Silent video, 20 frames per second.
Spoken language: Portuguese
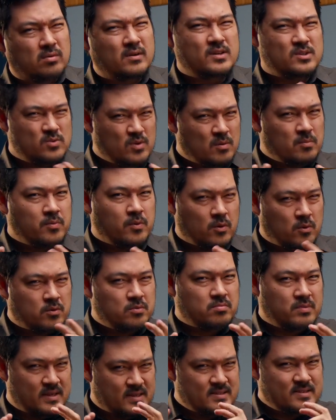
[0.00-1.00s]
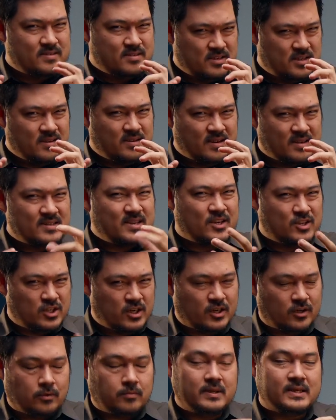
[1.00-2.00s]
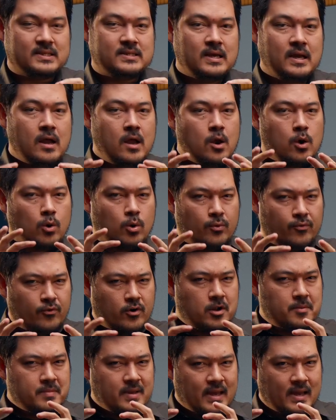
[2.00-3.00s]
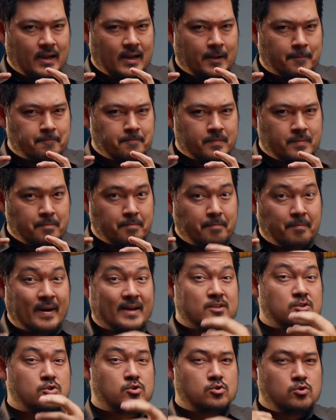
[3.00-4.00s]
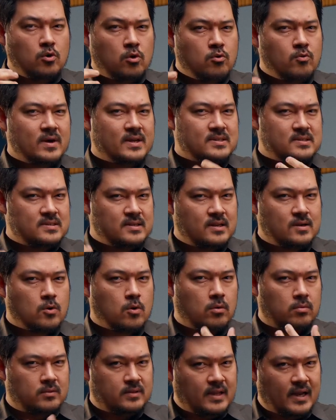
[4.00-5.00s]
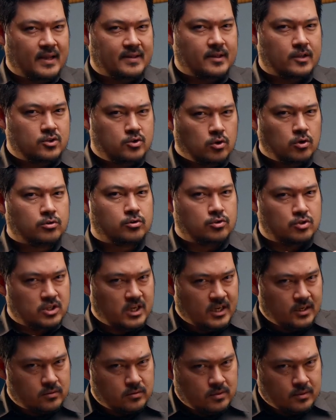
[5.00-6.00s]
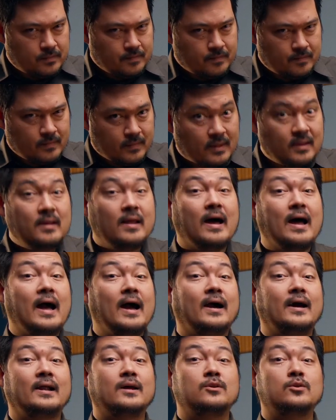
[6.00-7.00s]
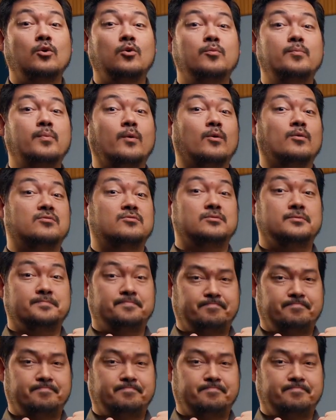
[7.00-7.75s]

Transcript: isso é um pouco de exagero, mas conforme ela passou a ser contada de outro jeito, agradou o povo.